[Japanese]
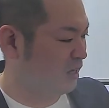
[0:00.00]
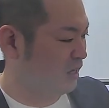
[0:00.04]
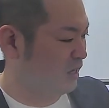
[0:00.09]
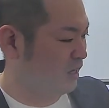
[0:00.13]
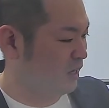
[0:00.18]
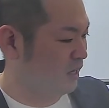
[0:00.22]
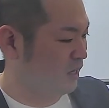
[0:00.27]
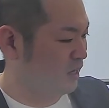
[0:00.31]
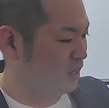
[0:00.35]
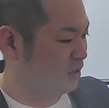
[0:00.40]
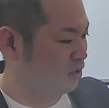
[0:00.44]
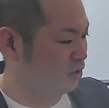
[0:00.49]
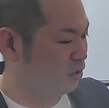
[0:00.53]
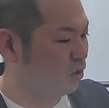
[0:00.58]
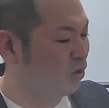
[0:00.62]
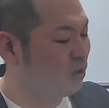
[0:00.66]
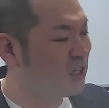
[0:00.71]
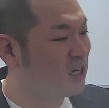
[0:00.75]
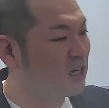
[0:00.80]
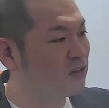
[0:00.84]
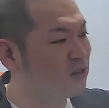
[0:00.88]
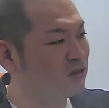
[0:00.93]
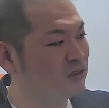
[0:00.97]
えっ、ー、と、と
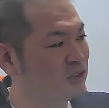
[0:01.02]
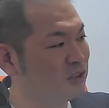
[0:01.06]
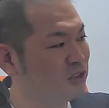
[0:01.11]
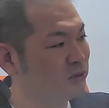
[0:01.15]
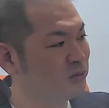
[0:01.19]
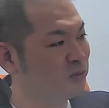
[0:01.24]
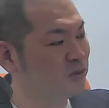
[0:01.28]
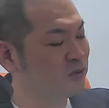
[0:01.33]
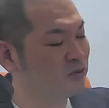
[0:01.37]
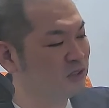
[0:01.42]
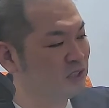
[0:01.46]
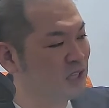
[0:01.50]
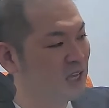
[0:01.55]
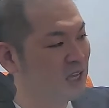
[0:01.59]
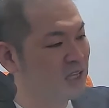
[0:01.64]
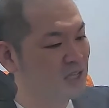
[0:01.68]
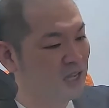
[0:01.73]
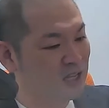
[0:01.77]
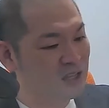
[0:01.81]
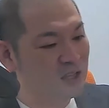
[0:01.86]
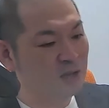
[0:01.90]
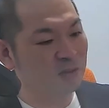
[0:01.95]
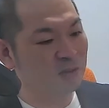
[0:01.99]
にかく自分で
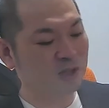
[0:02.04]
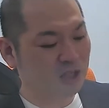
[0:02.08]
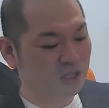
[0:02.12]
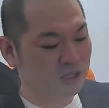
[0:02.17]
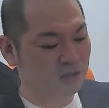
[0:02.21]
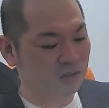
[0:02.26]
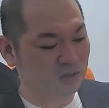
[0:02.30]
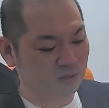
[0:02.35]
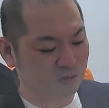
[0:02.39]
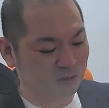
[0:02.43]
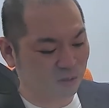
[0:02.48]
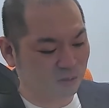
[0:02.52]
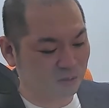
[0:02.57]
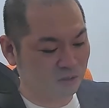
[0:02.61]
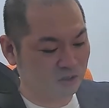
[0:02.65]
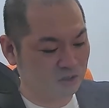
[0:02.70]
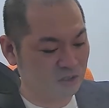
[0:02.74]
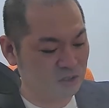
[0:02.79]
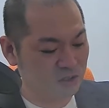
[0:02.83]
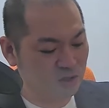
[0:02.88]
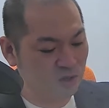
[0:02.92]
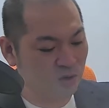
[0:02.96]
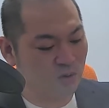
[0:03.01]
何でもできると思っ
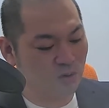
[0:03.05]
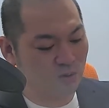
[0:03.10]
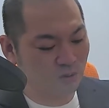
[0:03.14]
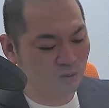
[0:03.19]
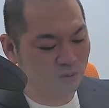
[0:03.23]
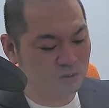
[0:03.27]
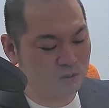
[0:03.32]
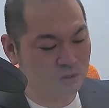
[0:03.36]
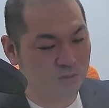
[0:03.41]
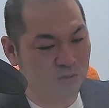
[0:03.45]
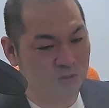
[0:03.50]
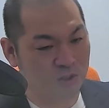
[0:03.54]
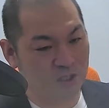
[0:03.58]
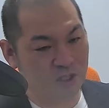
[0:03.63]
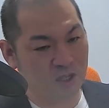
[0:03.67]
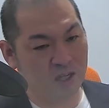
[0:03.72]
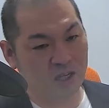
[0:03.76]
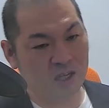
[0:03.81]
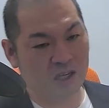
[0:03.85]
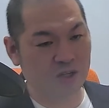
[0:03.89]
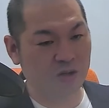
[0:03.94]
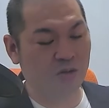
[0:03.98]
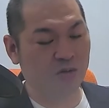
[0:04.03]
て、情報を自分で
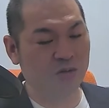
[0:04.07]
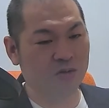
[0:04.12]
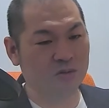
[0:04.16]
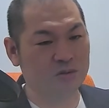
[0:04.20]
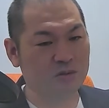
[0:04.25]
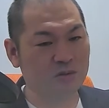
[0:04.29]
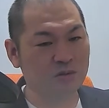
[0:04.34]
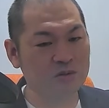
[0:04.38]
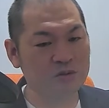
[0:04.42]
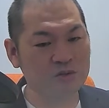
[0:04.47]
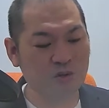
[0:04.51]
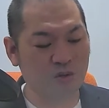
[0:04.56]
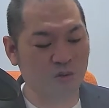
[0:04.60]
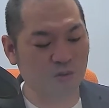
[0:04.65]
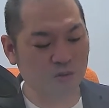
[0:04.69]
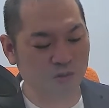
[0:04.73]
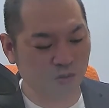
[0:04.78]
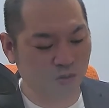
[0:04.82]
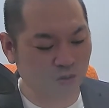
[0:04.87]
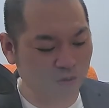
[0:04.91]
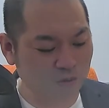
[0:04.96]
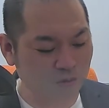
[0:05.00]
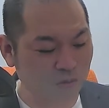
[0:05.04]
拾うと、その情報っ
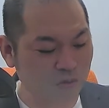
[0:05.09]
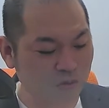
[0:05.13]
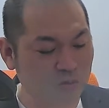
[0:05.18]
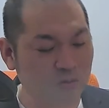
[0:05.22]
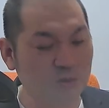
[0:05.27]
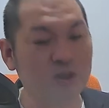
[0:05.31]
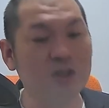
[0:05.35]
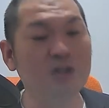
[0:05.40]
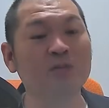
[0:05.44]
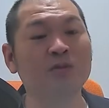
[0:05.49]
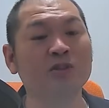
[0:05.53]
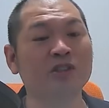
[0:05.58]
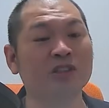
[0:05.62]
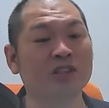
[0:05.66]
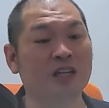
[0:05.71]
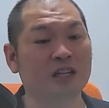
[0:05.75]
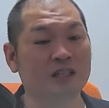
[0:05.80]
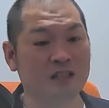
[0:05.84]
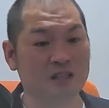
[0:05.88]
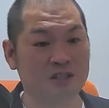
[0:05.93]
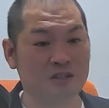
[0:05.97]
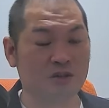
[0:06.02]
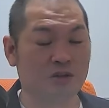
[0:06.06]
てほとんど無機物
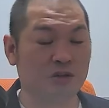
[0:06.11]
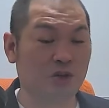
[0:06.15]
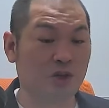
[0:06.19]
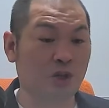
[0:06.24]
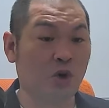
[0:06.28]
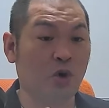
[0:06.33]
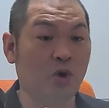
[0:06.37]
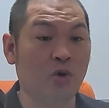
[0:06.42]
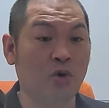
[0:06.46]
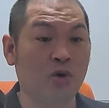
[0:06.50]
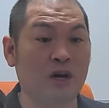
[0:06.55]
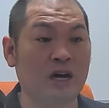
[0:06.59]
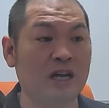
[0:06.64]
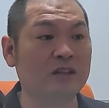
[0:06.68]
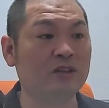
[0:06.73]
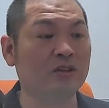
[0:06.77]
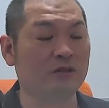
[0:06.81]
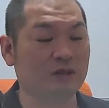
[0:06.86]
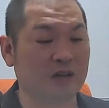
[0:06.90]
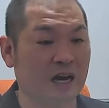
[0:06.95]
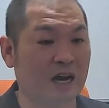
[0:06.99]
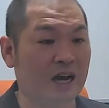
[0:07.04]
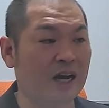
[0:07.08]
なんですよ。動画
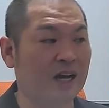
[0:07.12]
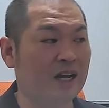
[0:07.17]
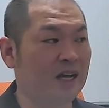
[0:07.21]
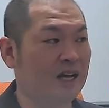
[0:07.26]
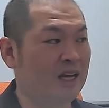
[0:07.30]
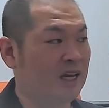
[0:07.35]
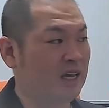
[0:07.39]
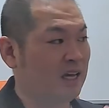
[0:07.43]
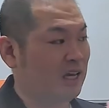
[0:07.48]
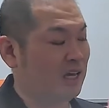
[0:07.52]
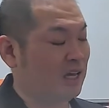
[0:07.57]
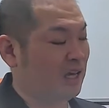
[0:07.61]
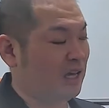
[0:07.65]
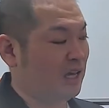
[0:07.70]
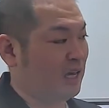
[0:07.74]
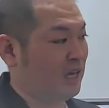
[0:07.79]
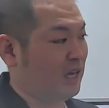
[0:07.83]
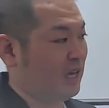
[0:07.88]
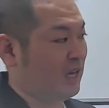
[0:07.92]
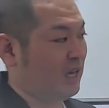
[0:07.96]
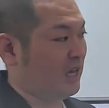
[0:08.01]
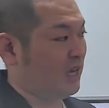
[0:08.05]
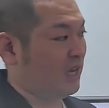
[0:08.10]
とか、
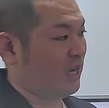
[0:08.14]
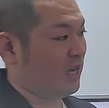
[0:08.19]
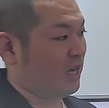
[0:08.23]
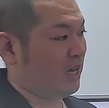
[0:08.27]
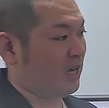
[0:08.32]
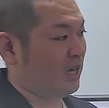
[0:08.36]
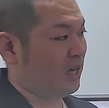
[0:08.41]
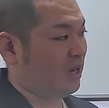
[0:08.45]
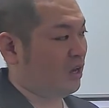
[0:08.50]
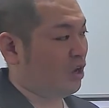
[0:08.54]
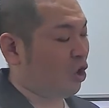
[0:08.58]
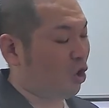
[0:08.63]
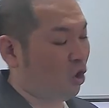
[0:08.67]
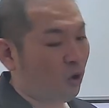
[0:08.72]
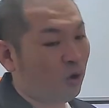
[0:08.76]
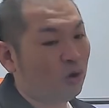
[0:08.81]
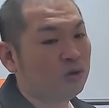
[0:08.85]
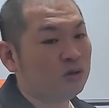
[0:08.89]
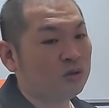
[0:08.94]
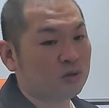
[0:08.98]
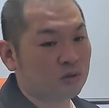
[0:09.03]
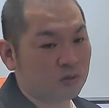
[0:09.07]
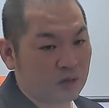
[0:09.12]
えー、
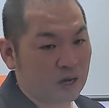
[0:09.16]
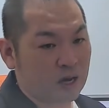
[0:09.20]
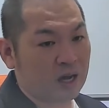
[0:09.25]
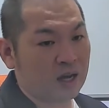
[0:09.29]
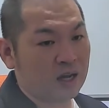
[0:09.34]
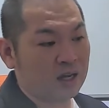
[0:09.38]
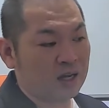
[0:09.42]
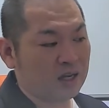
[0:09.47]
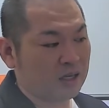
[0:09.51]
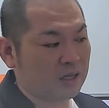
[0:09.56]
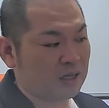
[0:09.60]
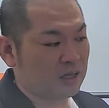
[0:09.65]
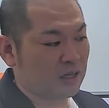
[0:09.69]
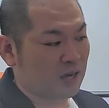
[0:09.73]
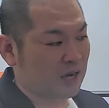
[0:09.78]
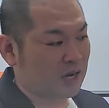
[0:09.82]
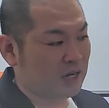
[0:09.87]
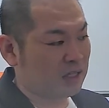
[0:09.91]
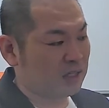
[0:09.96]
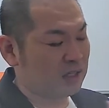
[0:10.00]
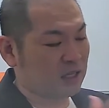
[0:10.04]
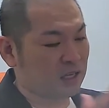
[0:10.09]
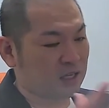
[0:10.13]
本とか。
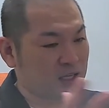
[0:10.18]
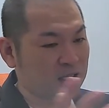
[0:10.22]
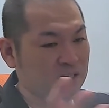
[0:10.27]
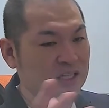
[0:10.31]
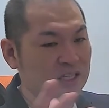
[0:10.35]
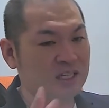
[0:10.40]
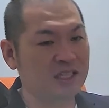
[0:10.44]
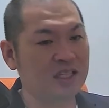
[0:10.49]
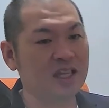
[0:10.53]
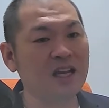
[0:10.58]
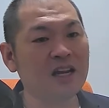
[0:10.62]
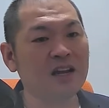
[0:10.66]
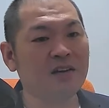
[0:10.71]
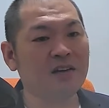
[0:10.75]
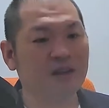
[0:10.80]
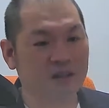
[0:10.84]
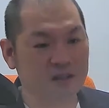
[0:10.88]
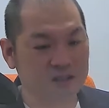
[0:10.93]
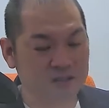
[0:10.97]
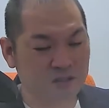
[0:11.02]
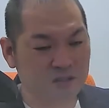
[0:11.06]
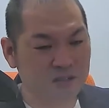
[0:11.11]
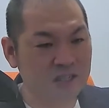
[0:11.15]
あれって生きてないわ
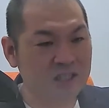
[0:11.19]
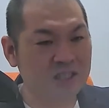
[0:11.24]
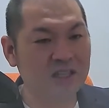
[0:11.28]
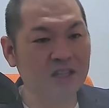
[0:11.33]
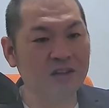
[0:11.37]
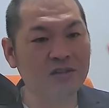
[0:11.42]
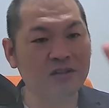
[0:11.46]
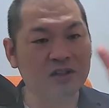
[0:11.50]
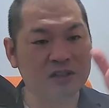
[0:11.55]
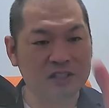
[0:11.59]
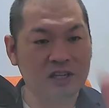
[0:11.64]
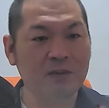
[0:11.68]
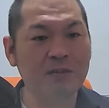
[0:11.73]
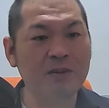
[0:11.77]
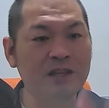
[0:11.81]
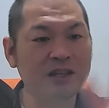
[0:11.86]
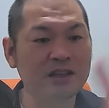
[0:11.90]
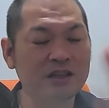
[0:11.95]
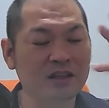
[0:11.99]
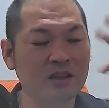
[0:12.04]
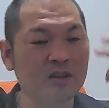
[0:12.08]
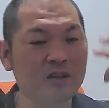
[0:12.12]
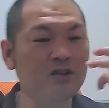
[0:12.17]
けですよ。生きてる人は
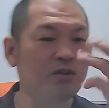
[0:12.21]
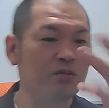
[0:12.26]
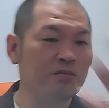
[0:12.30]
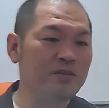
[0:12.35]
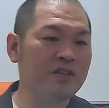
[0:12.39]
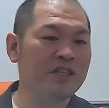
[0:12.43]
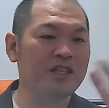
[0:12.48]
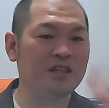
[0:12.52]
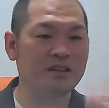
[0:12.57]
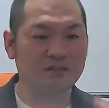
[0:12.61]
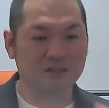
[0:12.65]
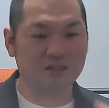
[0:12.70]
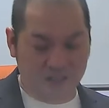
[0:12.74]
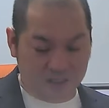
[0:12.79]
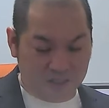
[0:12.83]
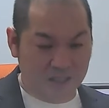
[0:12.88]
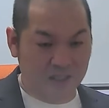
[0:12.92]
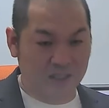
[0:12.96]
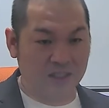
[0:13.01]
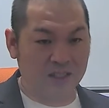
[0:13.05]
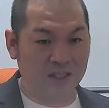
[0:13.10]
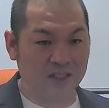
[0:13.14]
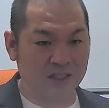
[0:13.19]
喋ってるのを見てるだけ
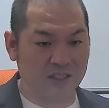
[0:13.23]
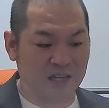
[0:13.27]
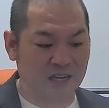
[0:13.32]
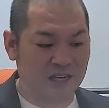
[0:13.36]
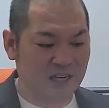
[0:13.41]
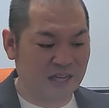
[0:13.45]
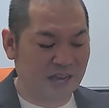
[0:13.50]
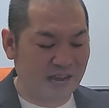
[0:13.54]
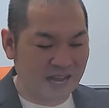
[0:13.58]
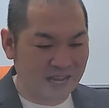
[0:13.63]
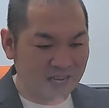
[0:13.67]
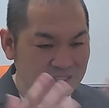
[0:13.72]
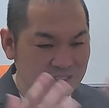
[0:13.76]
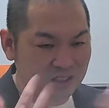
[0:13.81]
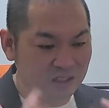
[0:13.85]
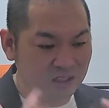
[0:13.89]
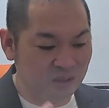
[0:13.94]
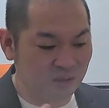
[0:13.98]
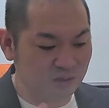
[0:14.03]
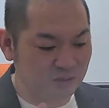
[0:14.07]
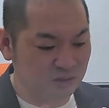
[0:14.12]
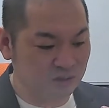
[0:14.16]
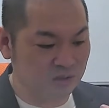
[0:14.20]
なんで。だから感じ
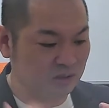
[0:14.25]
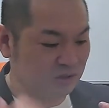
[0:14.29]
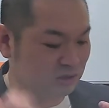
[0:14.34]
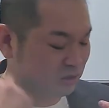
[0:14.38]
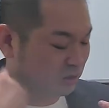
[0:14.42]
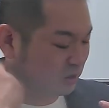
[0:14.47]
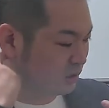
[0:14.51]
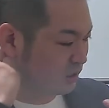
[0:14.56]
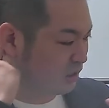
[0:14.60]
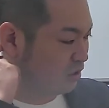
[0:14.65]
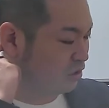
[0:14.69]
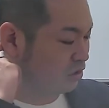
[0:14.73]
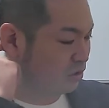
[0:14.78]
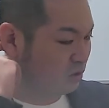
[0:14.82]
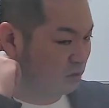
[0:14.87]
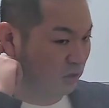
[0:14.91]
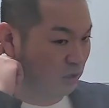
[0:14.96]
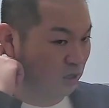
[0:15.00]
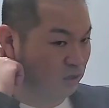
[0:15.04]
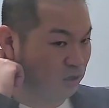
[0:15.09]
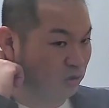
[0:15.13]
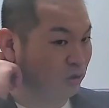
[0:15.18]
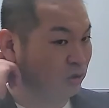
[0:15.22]
取る技術って
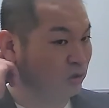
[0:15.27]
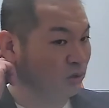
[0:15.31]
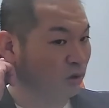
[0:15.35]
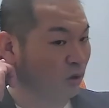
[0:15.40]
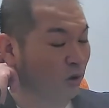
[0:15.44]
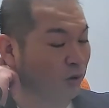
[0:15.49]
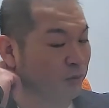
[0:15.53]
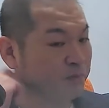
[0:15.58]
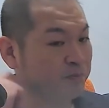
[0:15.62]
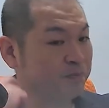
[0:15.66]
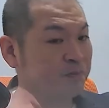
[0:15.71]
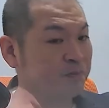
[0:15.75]
いうのはどんどん